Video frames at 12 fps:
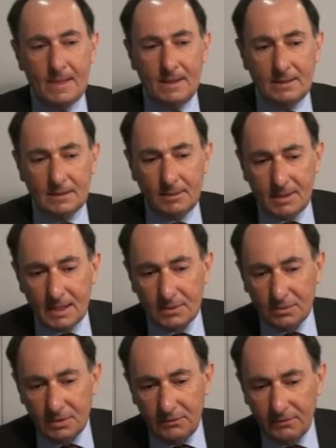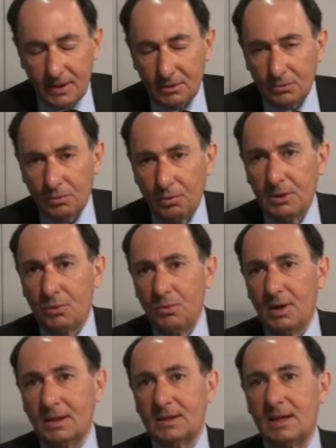il trapianto di fegato come
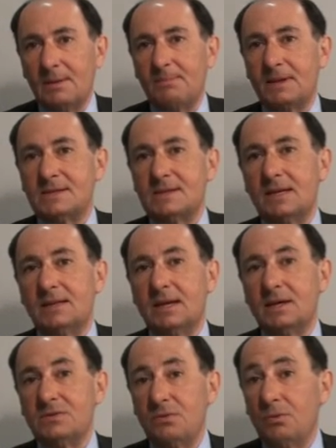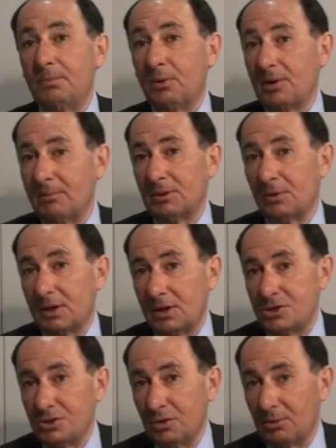cura del paziente che sviluppa un
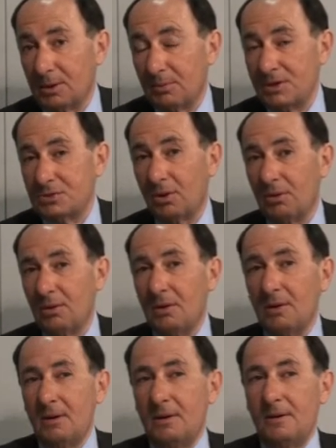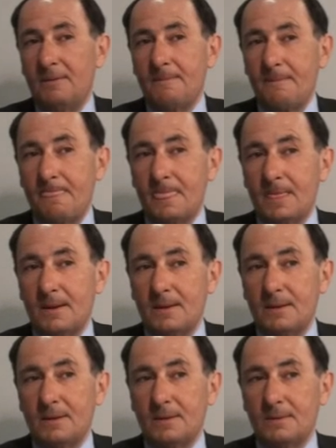epatocarcinoma. Questo mm,
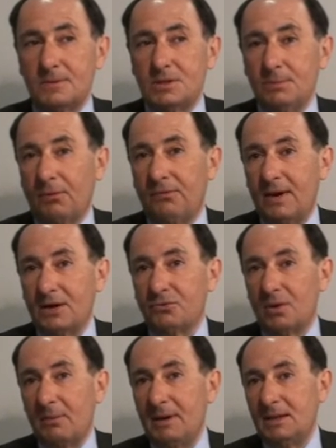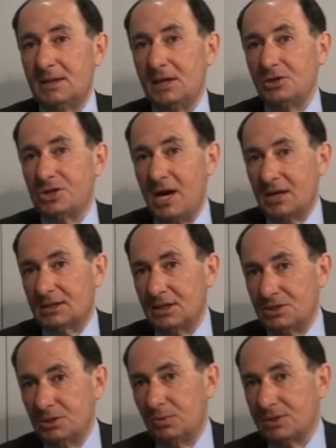eh, si può fare solamente in
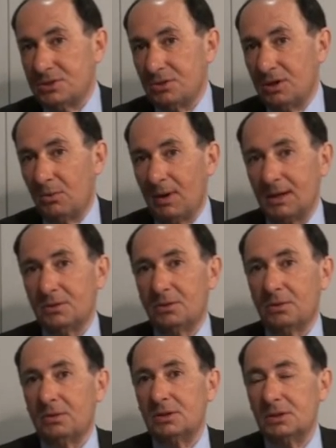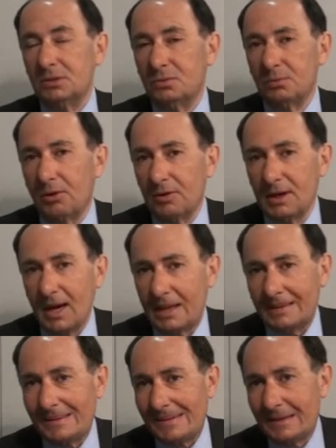certe situazioni quando il tumore
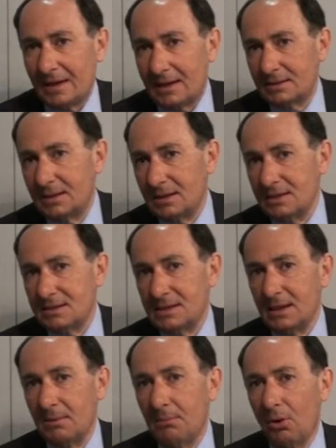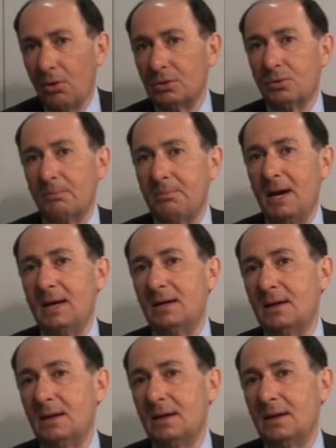ha delle caratteristiche molto
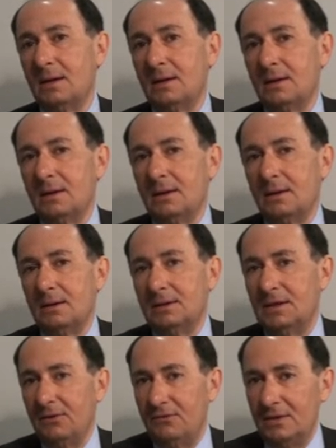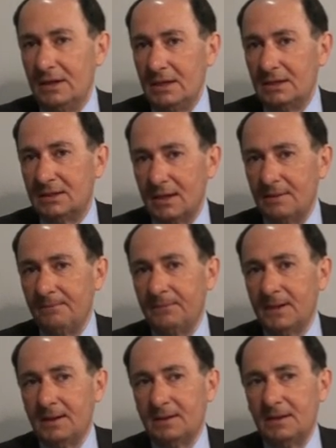ben eh, definite,
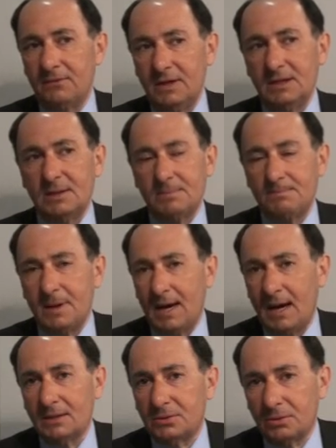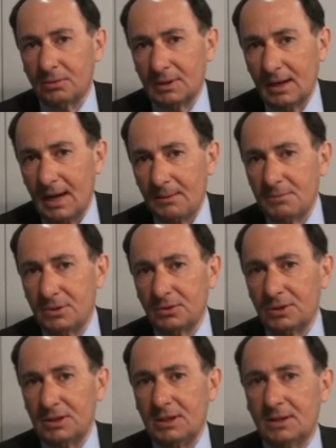definite peraltro
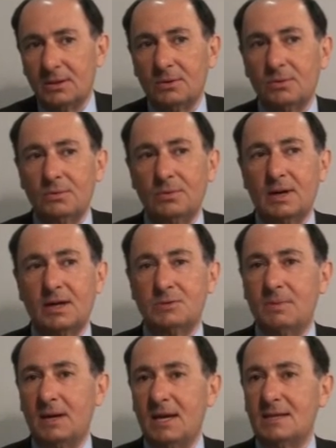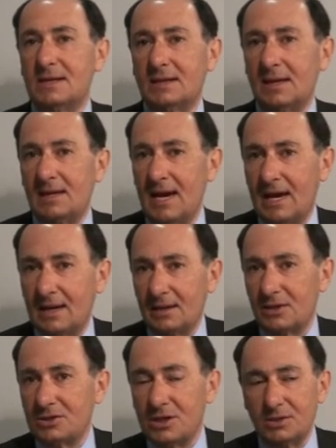nell'ambito di una esperienza italiana
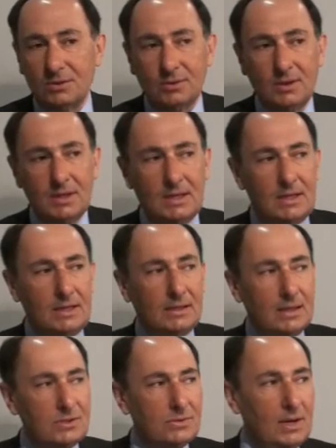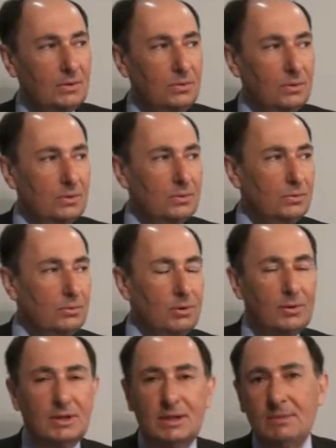del Centro Nazionale
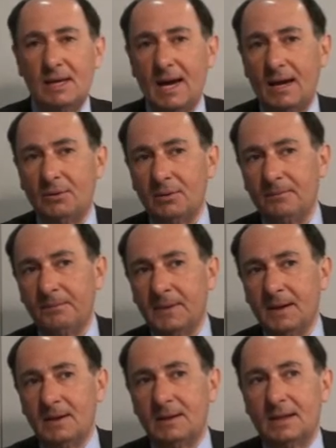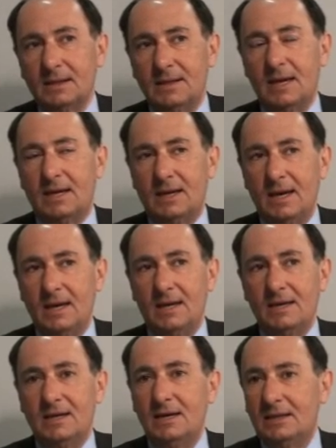Tumori di Milano, tant'è che
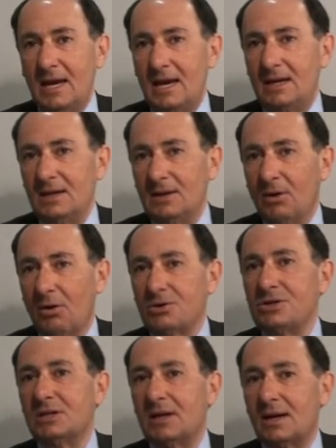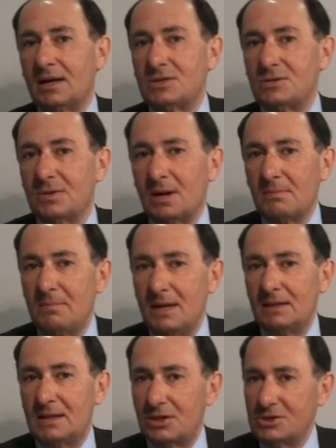i criteri oggi
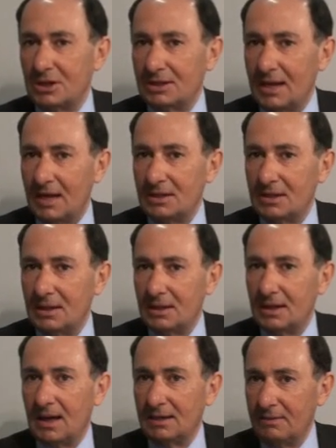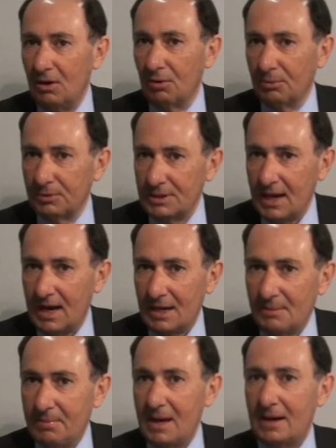internazionalmente accettati a livello
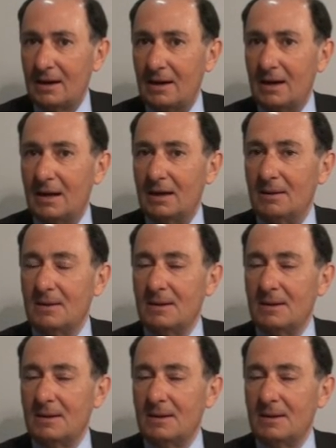mondiale per